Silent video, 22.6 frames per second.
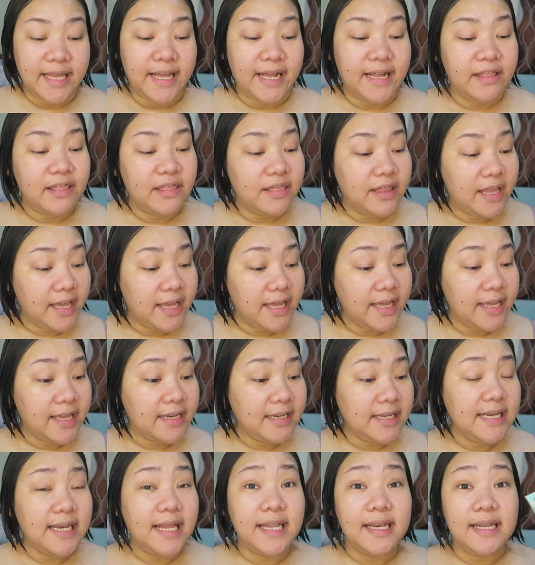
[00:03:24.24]
And
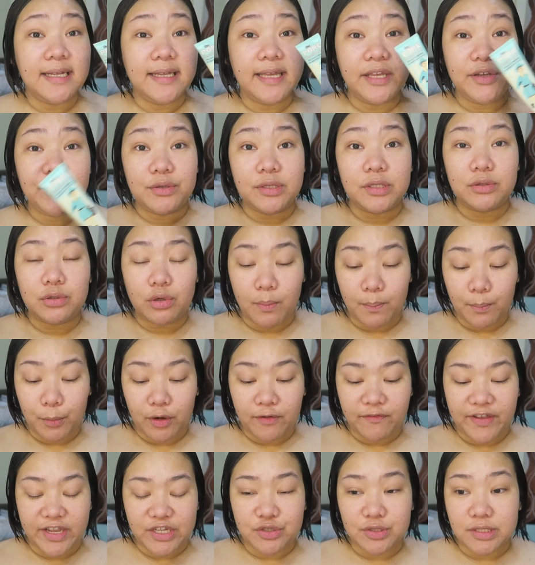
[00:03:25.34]
then, ilalagay ko na tong
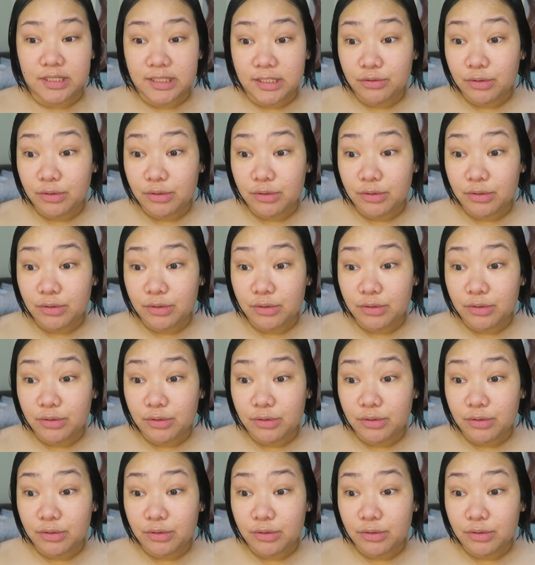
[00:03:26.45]
professional.